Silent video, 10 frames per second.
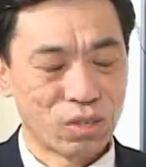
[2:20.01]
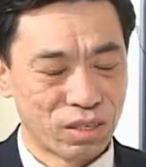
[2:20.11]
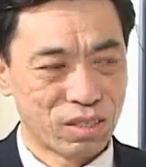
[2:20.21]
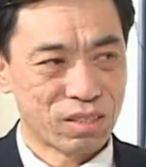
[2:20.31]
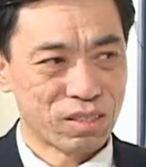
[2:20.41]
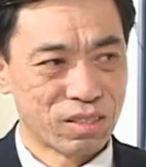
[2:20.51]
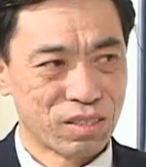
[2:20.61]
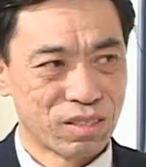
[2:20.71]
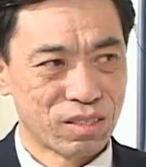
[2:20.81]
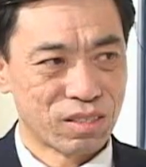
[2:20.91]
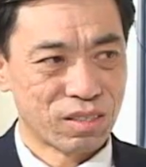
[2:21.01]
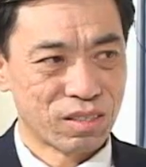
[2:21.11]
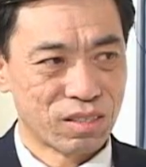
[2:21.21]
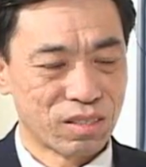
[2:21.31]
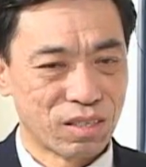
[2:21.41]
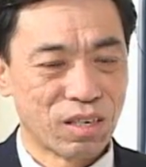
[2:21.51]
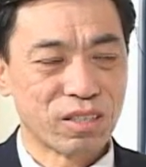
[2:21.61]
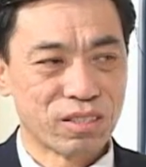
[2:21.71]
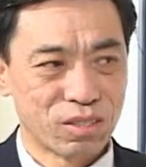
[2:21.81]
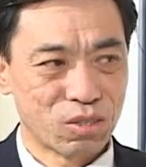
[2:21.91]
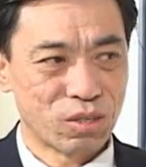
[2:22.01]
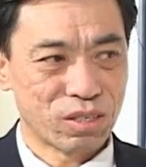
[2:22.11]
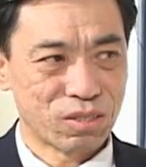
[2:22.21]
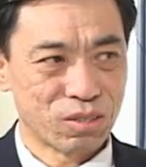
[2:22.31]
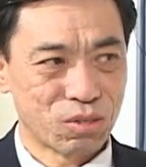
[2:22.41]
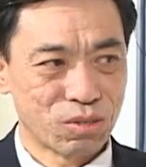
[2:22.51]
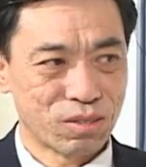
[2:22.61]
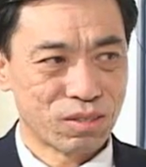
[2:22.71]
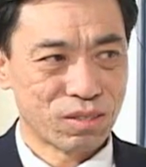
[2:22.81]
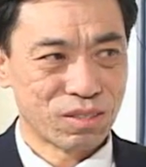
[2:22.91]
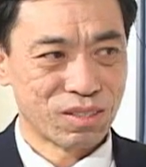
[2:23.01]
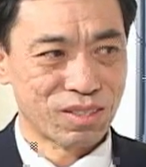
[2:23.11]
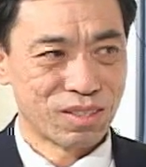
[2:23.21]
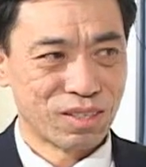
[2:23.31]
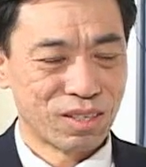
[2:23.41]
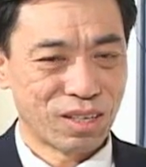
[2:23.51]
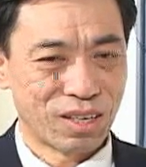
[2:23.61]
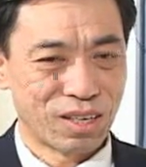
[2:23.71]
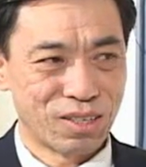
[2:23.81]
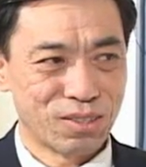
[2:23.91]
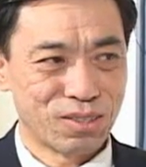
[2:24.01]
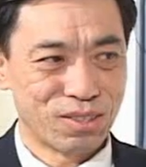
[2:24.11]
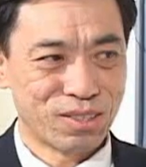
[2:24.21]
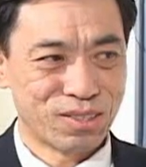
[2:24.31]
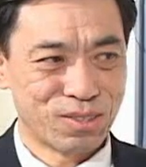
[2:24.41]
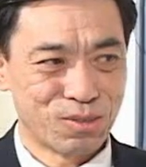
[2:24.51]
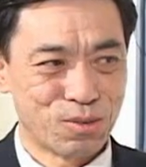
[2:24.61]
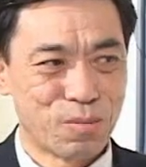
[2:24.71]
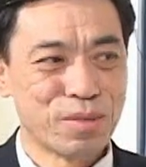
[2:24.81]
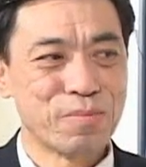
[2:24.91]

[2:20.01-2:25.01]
飞出欢乐的歌啊，青春啊，青春啊，青春！还有，嗯，我们